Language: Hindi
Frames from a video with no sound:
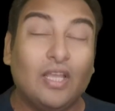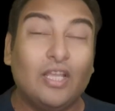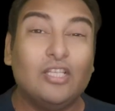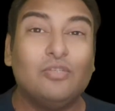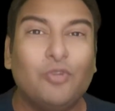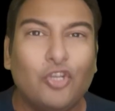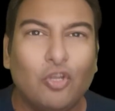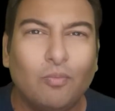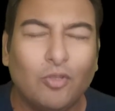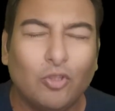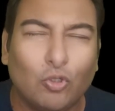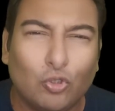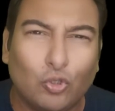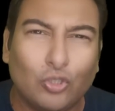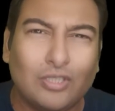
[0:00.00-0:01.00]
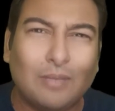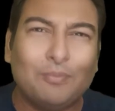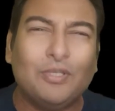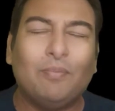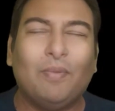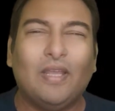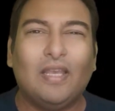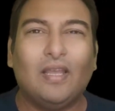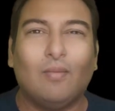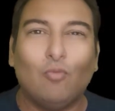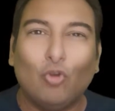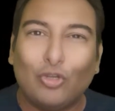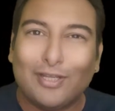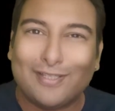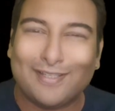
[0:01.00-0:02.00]
इस वीडियो में दोस्तों सबसे पहले हम
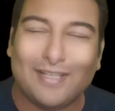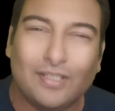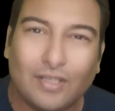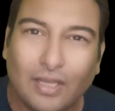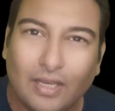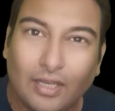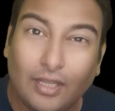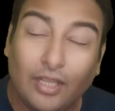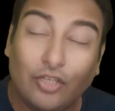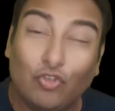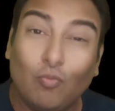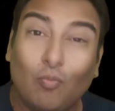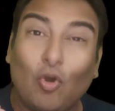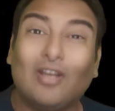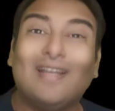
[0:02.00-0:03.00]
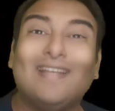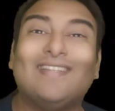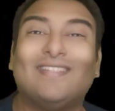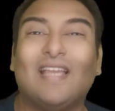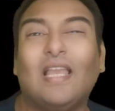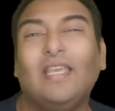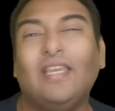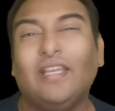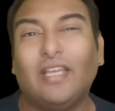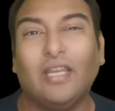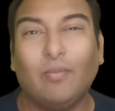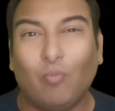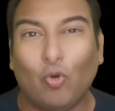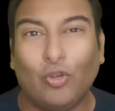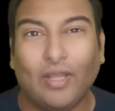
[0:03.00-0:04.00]
लोग डिस्कस करेंगे जो मॉर्गन स्टैनली की
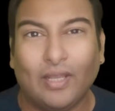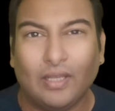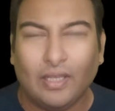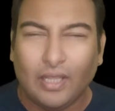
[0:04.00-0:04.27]
रिपोर्ट है